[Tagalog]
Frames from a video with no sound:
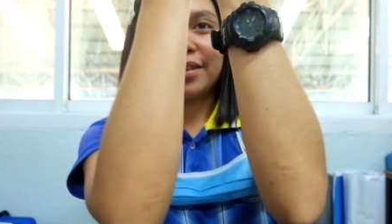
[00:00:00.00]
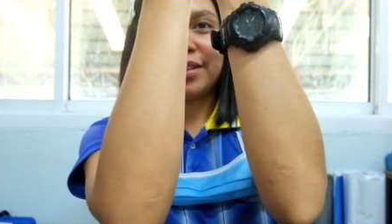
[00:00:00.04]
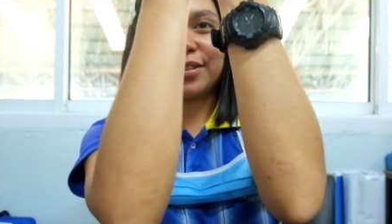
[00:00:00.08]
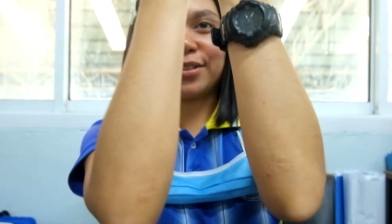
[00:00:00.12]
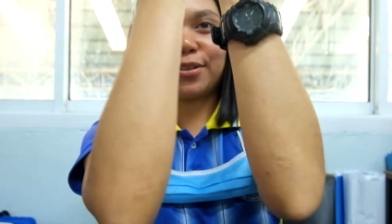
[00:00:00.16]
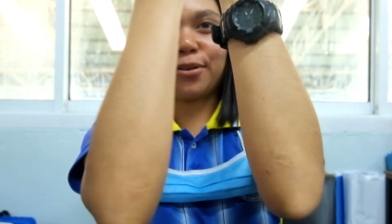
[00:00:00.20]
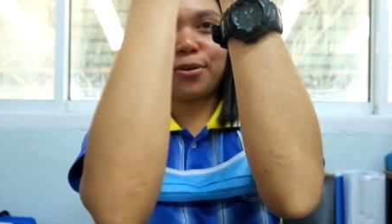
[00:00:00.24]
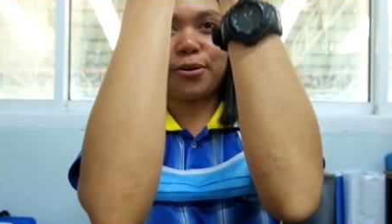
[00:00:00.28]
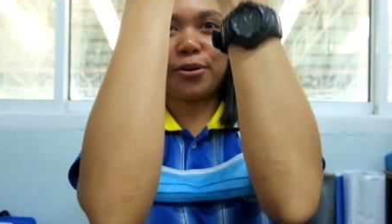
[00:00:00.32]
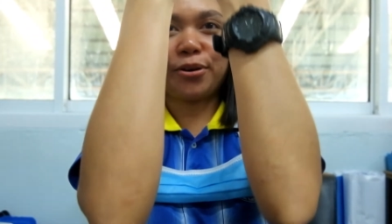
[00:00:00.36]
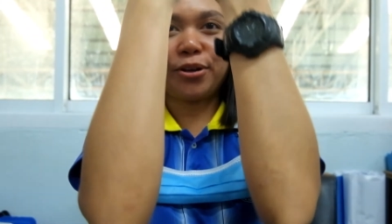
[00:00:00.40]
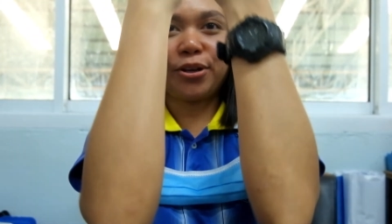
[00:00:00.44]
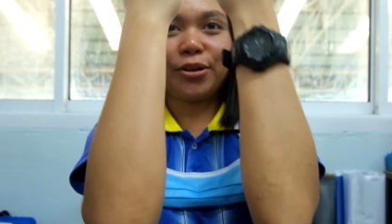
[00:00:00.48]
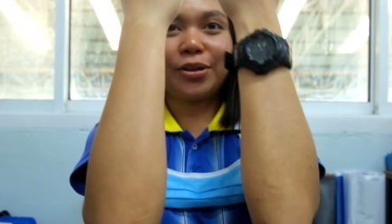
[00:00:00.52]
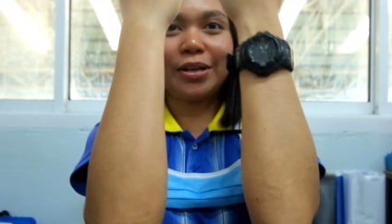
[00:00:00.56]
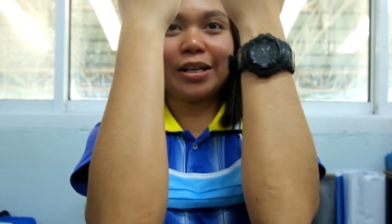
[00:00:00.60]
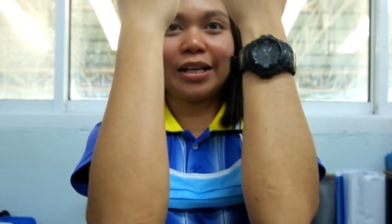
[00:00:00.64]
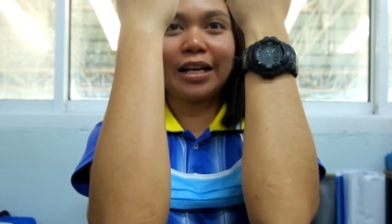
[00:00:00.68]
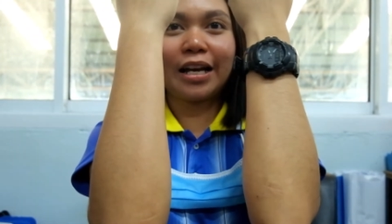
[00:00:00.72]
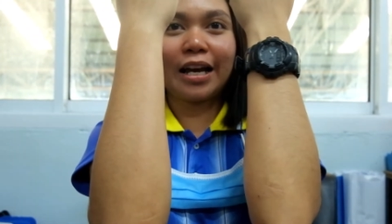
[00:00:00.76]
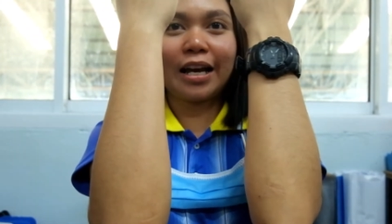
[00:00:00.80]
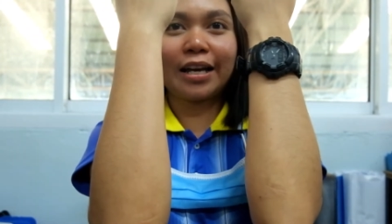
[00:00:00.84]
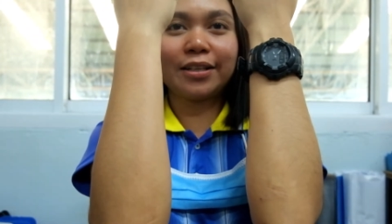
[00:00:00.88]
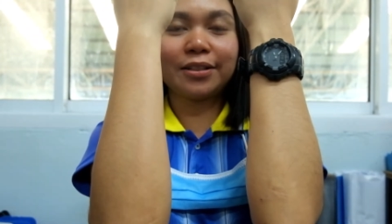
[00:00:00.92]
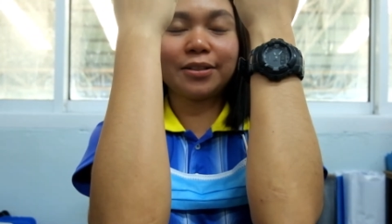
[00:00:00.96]
So, yun na
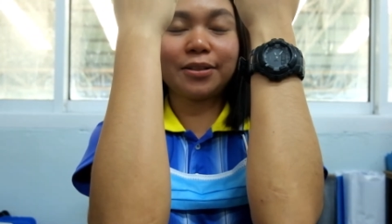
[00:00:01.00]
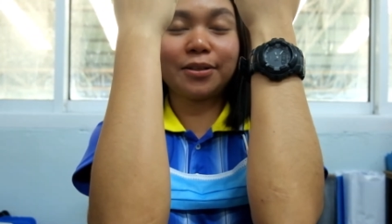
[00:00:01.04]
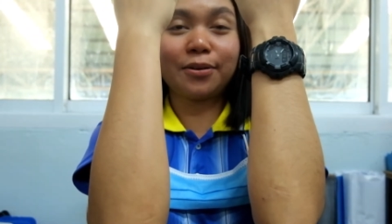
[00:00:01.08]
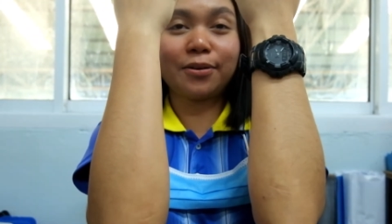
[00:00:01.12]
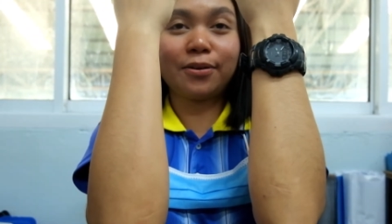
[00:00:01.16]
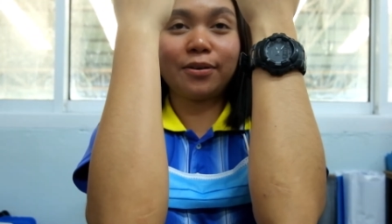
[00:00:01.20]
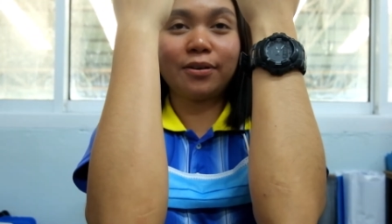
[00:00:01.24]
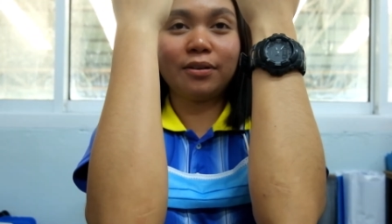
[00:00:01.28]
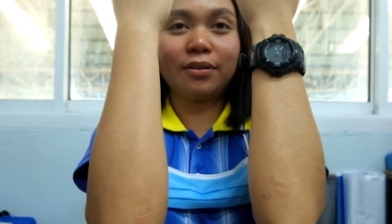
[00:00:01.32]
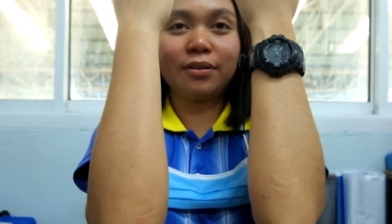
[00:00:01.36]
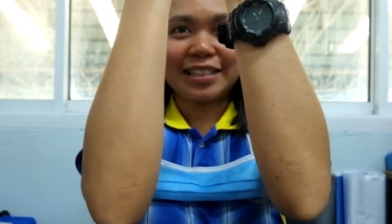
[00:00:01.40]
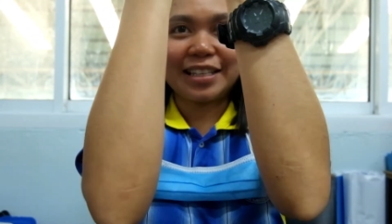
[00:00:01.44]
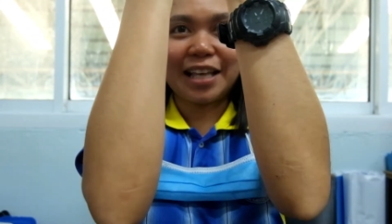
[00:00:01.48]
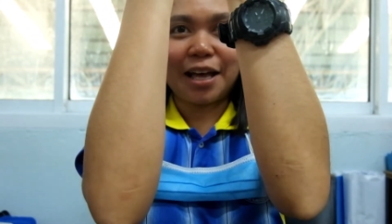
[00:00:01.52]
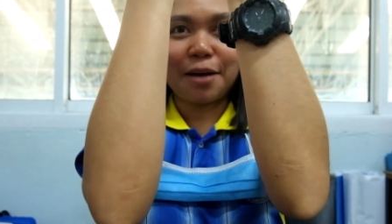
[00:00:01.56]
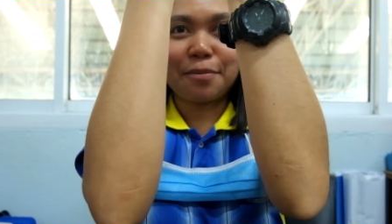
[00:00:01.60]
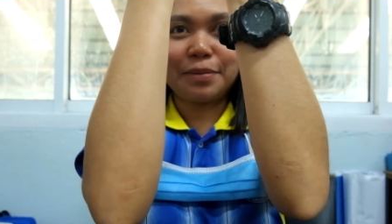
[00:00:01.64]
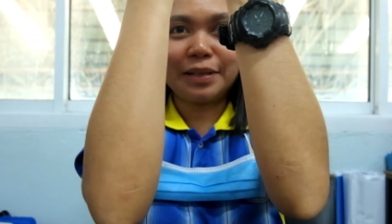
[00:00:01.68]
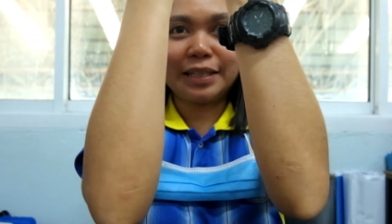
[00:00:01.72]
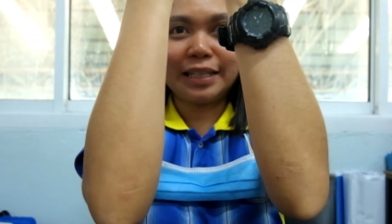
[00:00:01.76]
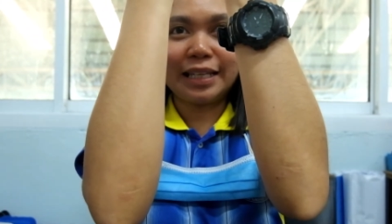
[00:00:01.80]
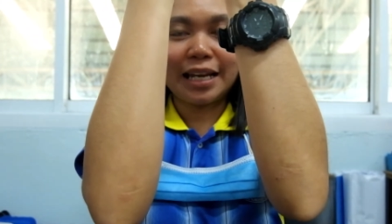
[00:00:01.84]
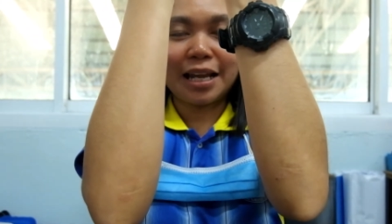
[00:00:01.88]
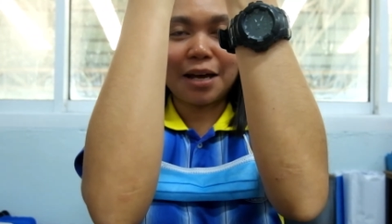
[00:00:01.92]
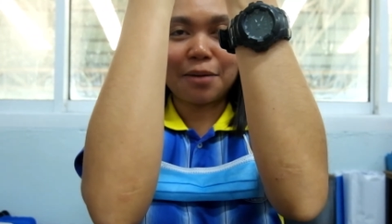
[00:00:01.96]
guys, no?
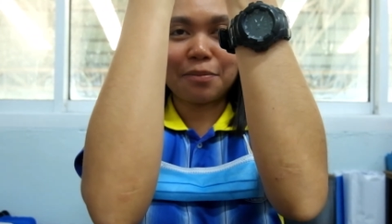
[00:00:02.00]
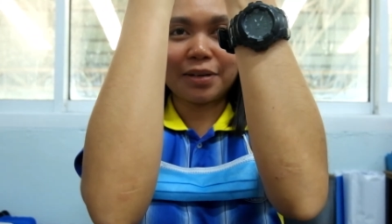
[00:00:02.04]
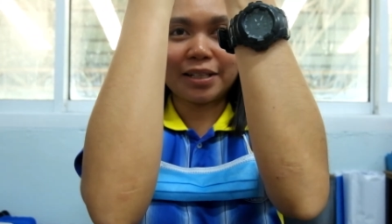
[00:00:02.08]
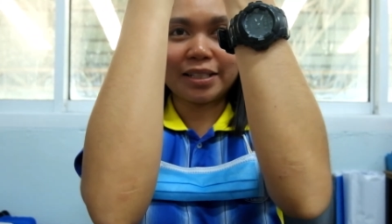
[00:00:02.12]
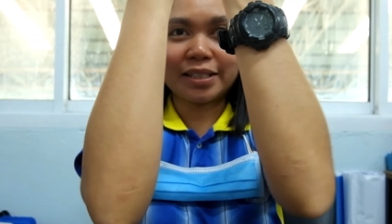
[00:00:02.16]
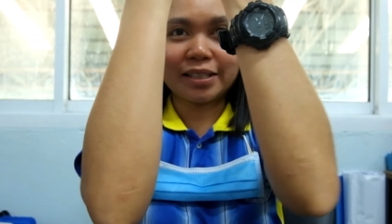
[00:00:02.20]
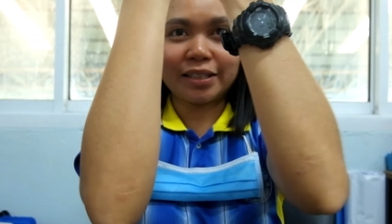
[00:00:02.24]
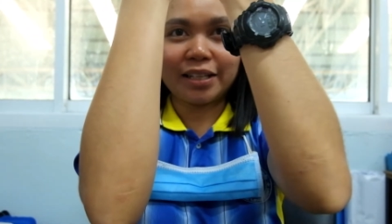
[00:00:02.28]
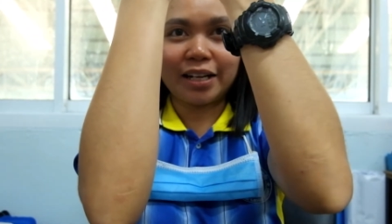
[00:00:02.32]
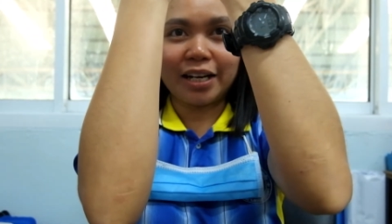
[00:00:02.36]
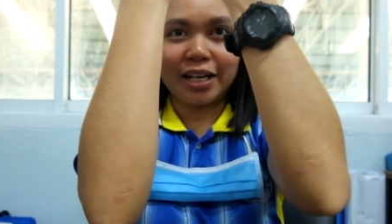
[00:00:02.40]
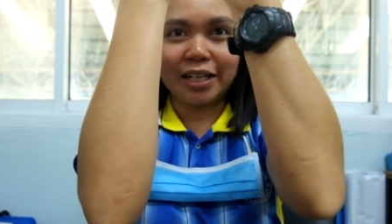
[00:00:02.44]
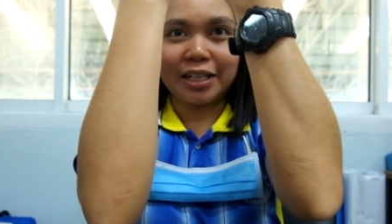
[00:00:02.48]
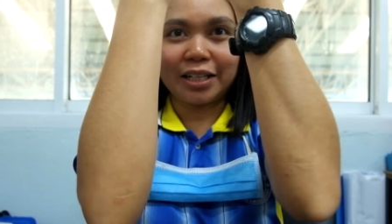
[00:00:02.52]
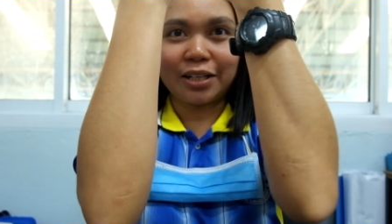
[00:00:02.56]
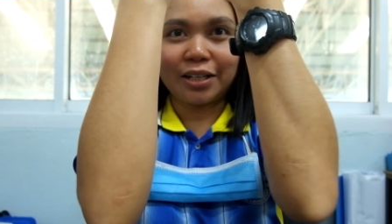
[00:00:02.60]
Sabi nila, mas dark